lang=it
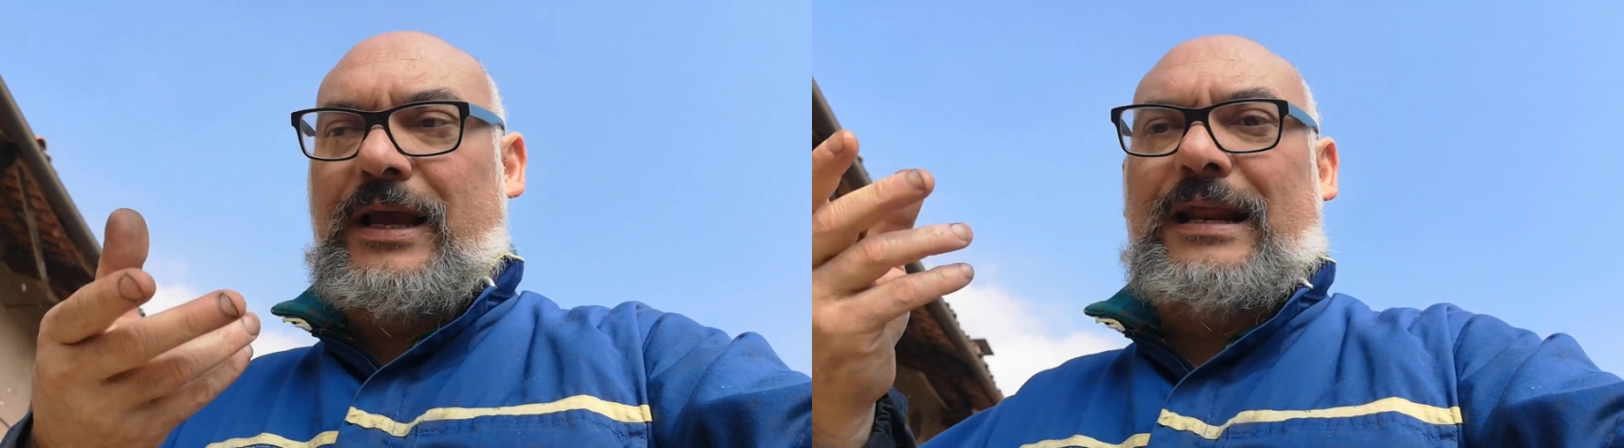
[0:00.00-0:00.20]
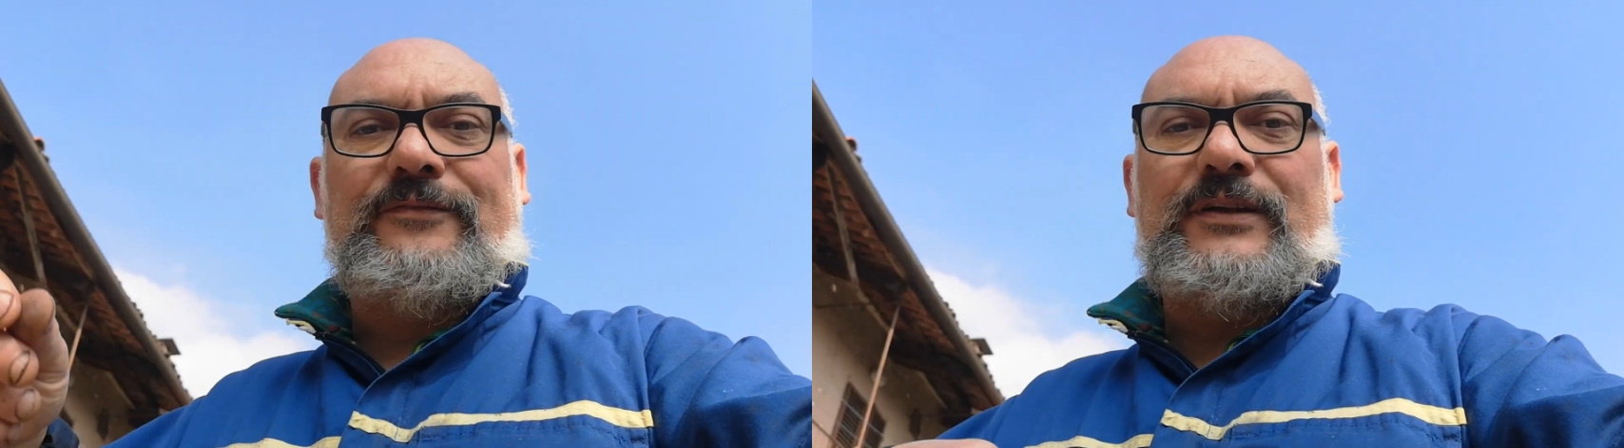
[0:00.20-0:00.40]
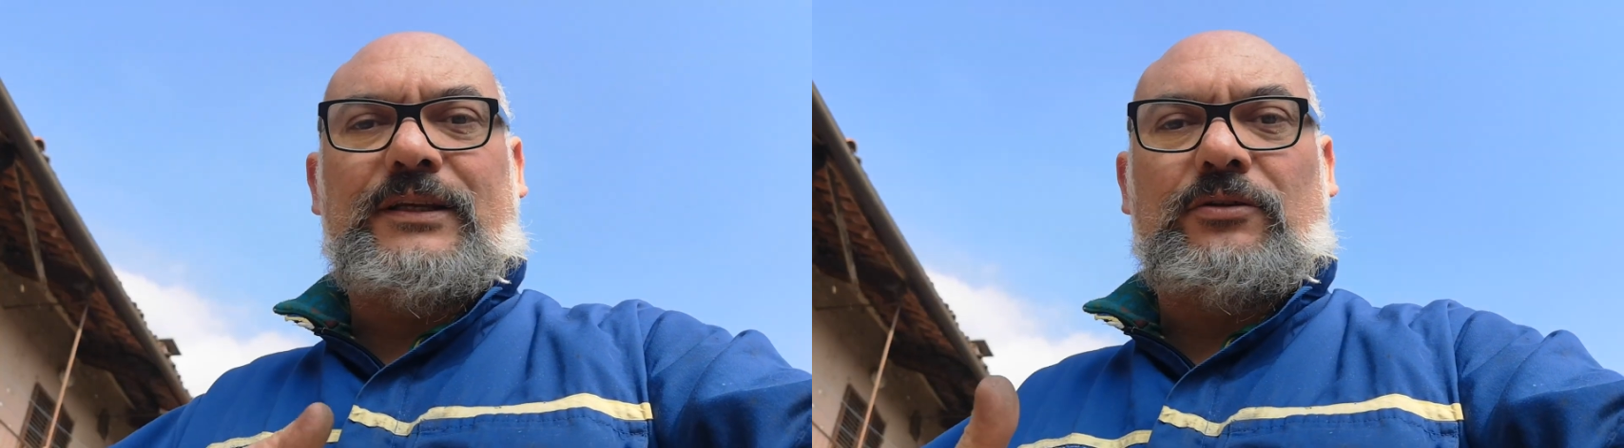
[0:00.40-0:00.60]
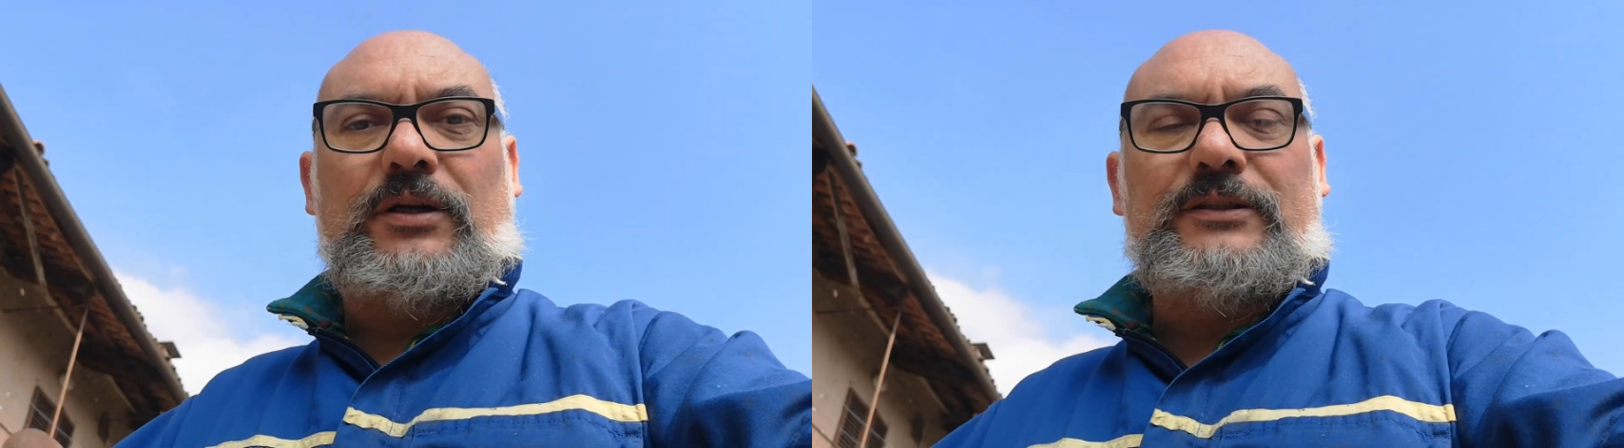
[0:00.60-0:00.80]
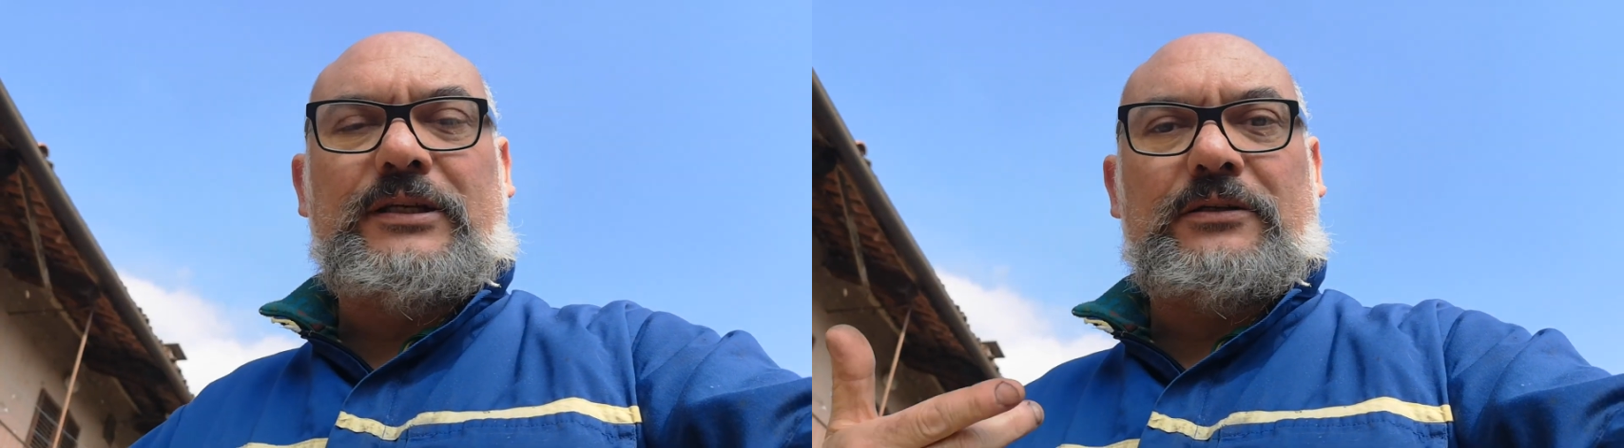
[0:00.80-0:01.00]
era finito
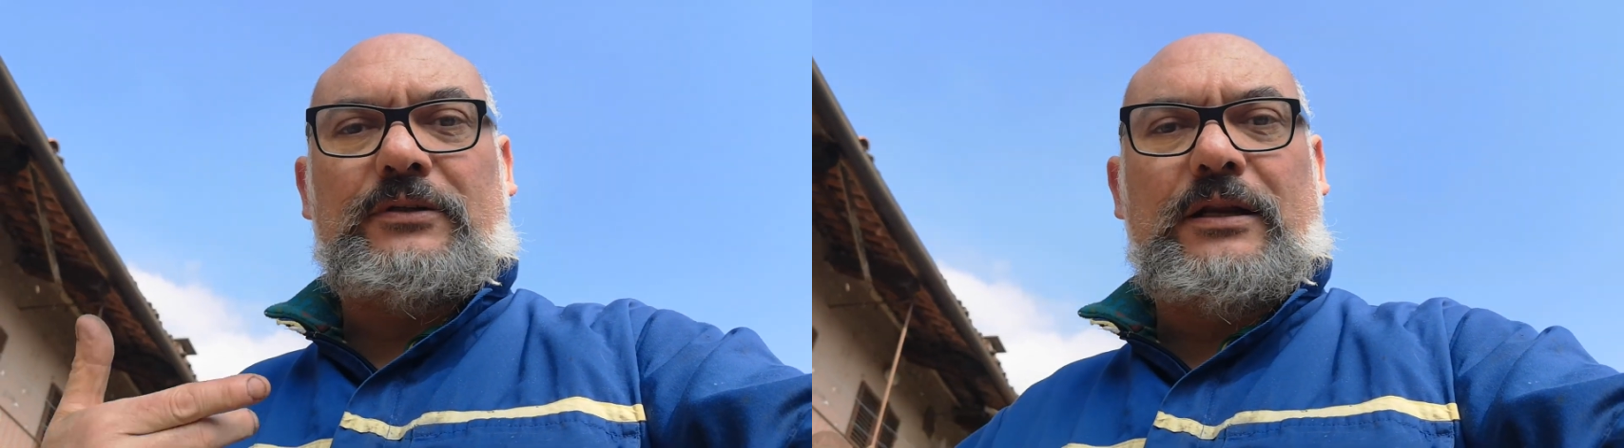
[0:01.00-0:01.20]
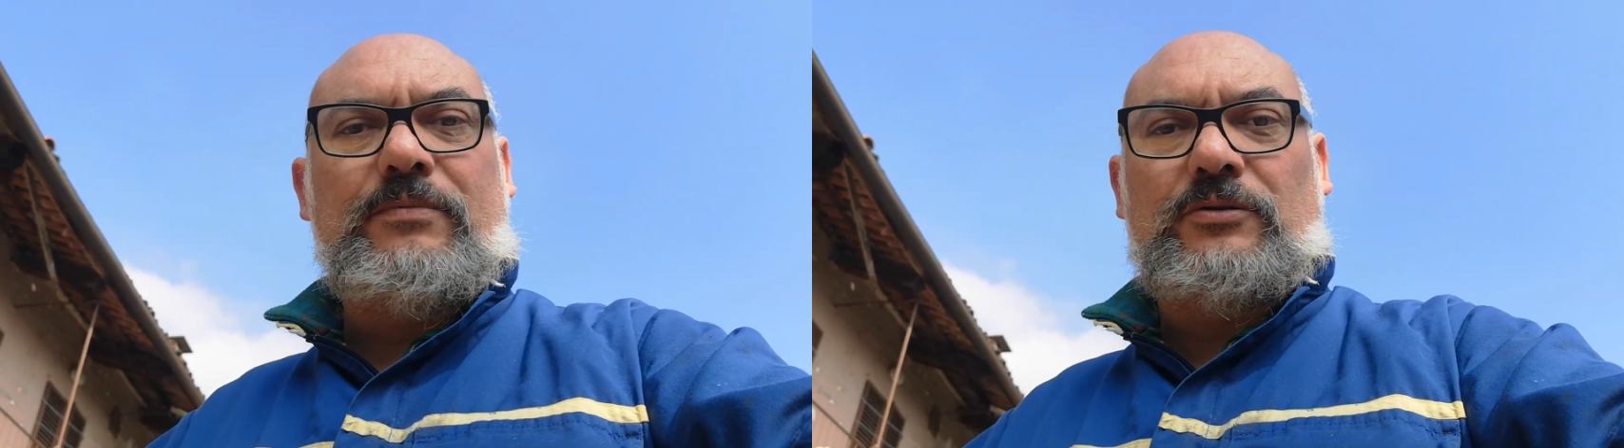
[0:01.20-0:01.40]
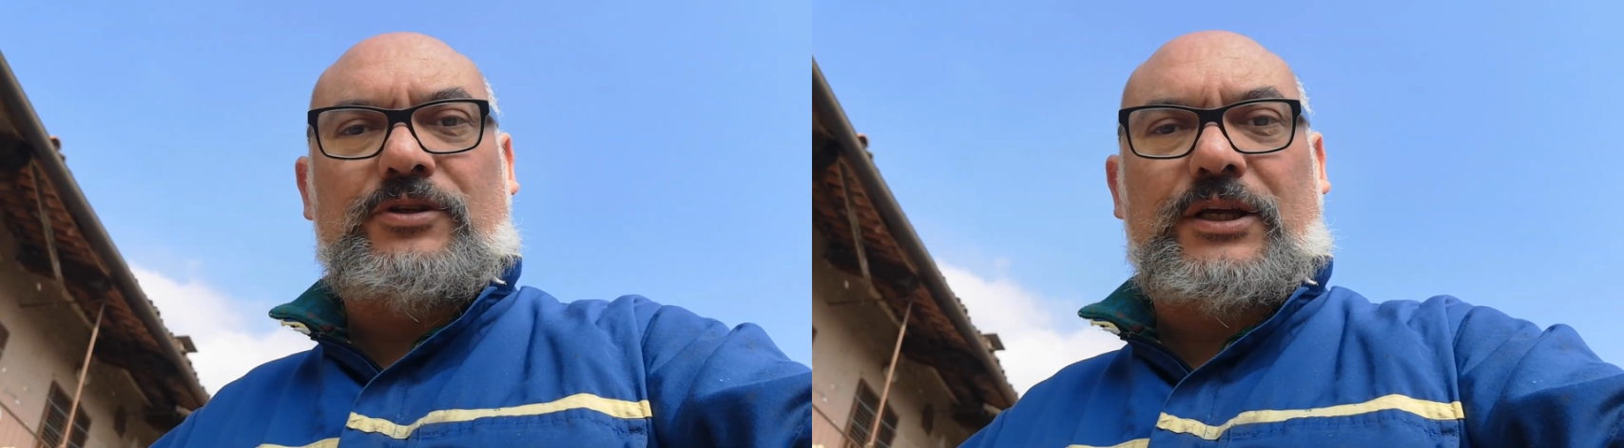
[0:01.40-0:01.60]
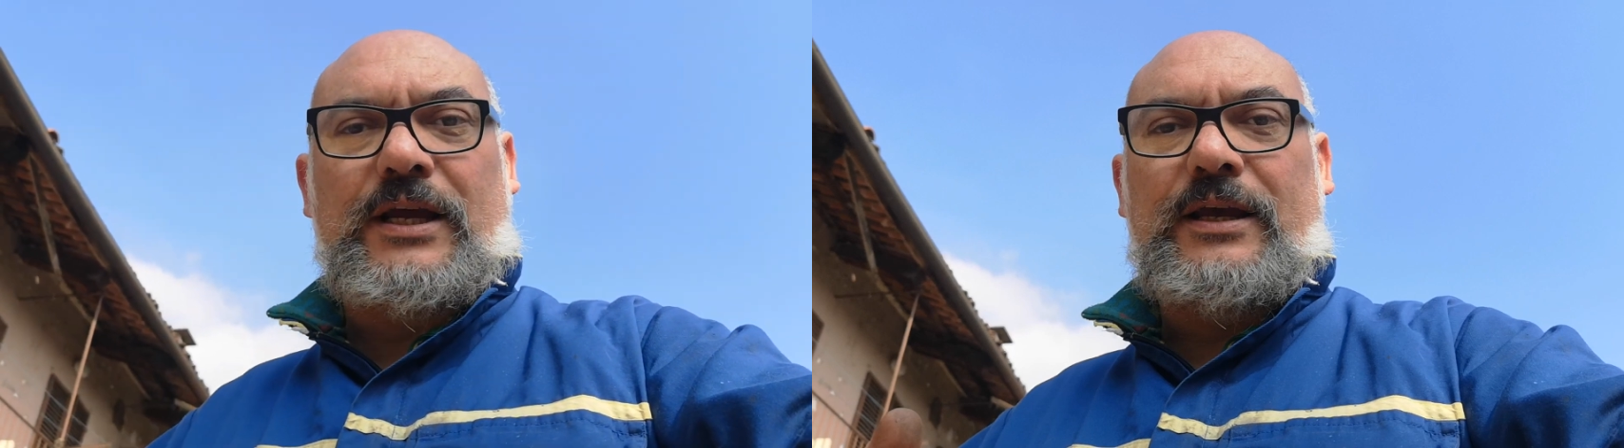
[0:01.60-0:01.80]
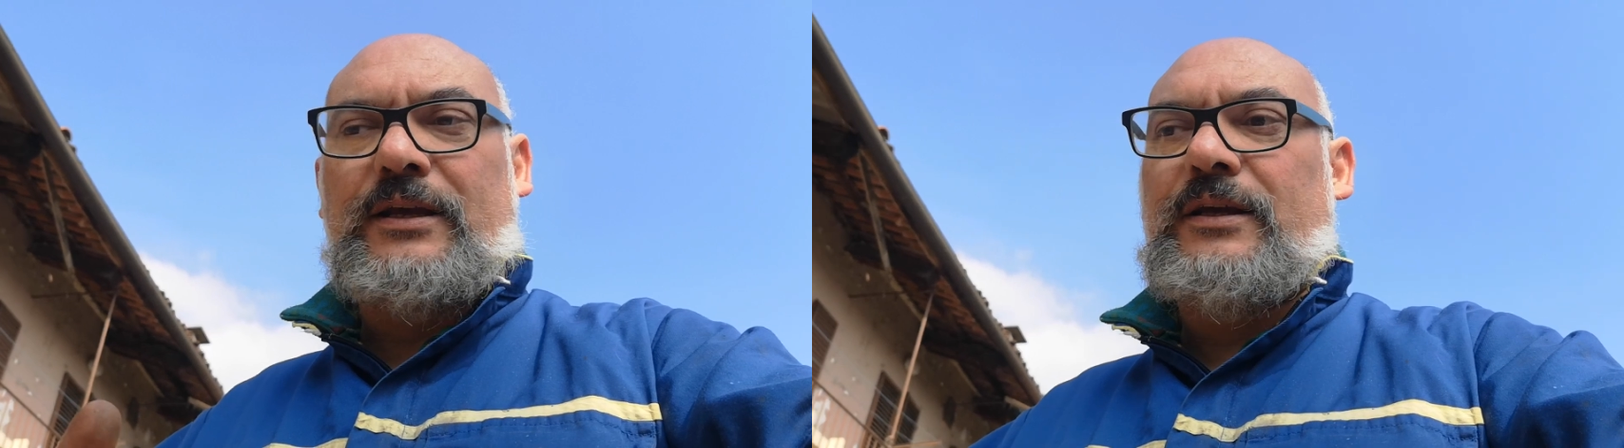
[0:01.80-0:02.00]
all'interno delle
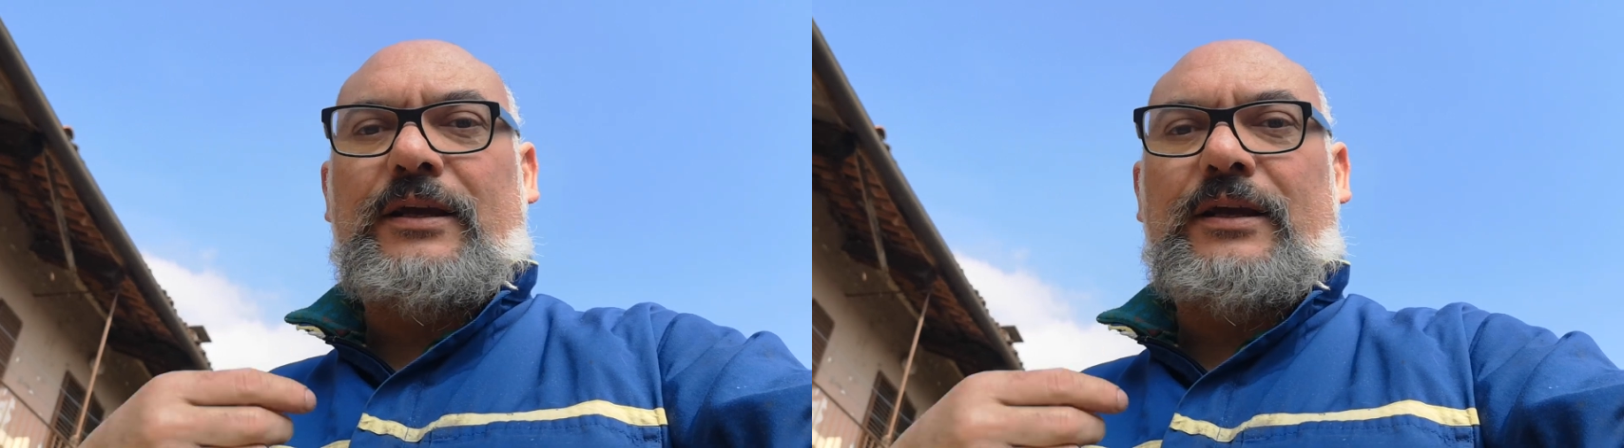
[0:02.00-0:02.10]
bronzine